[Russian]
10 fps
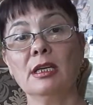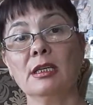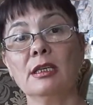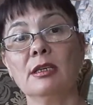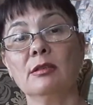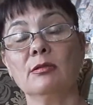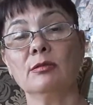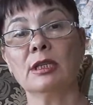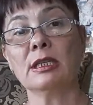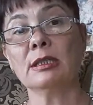и
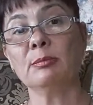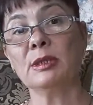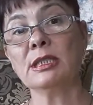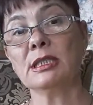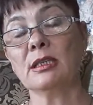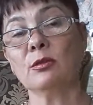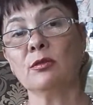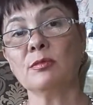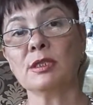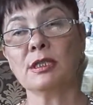мы
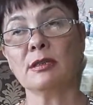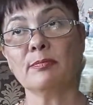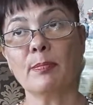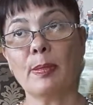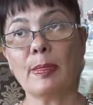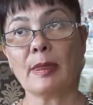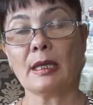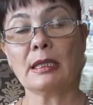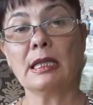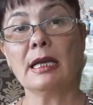становимся
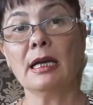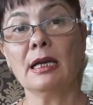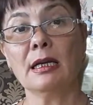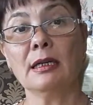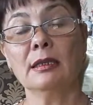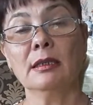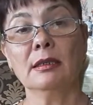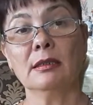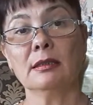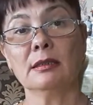для
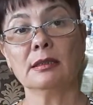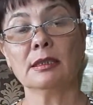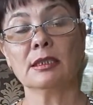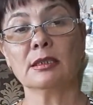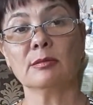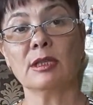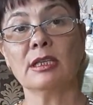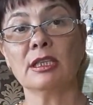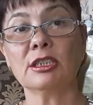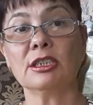э, скажем,
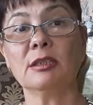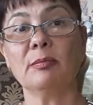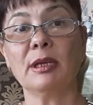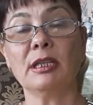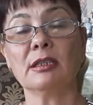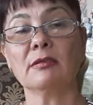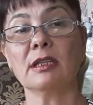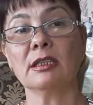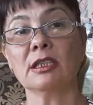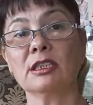для наших предков,
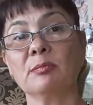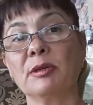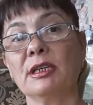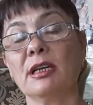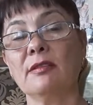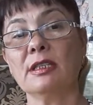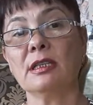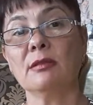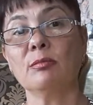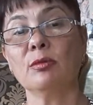для наших
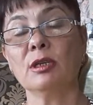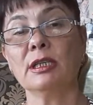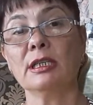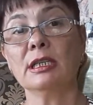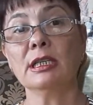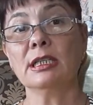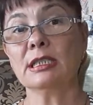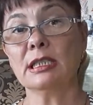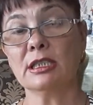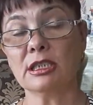покровителей более
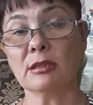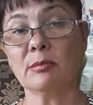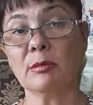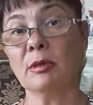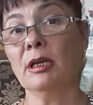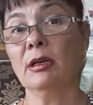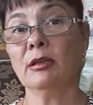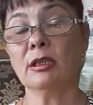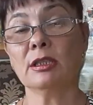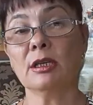слышимыми.
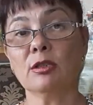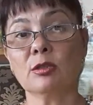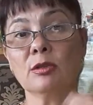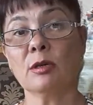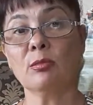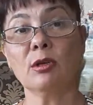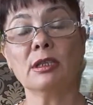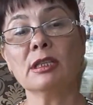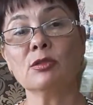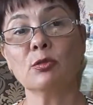Это я уже на более
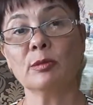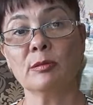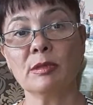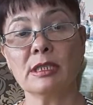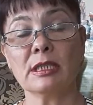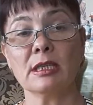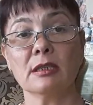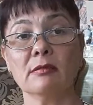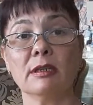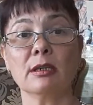доступном языке
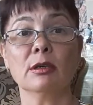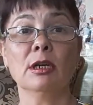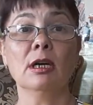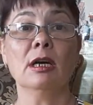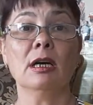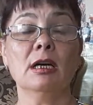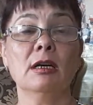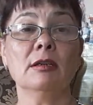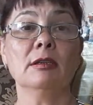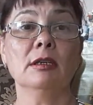говорю.
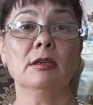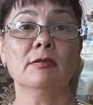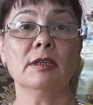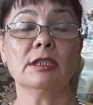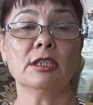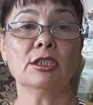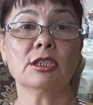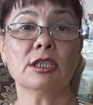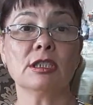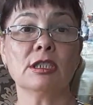А
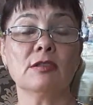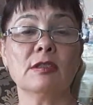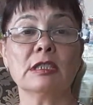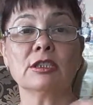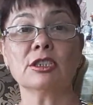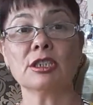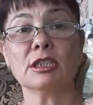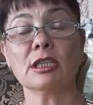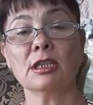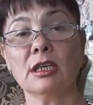фактически действительно
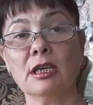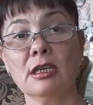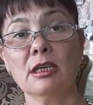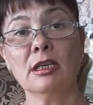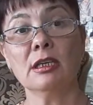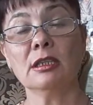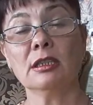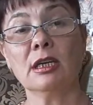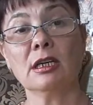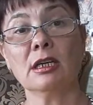частота Э,
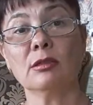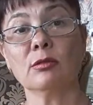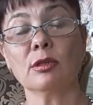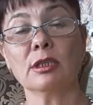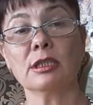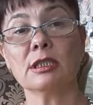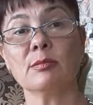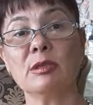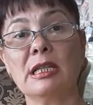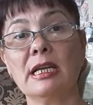та, которая
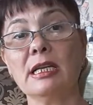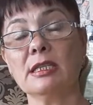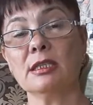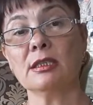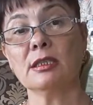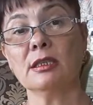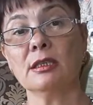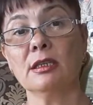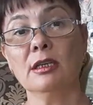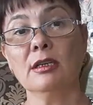замедляется,
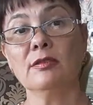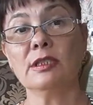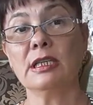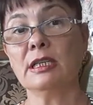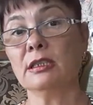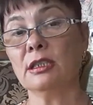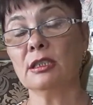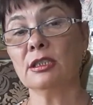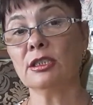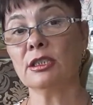и Вселенная
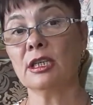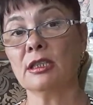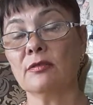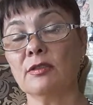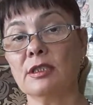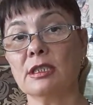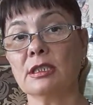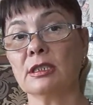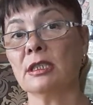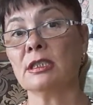начинает видеть
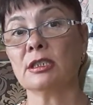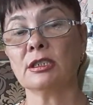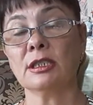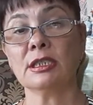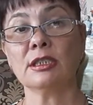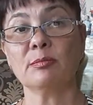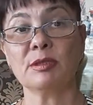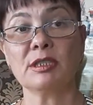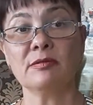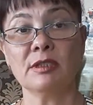наш, наши
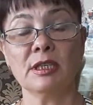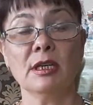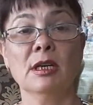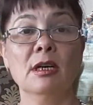позывные.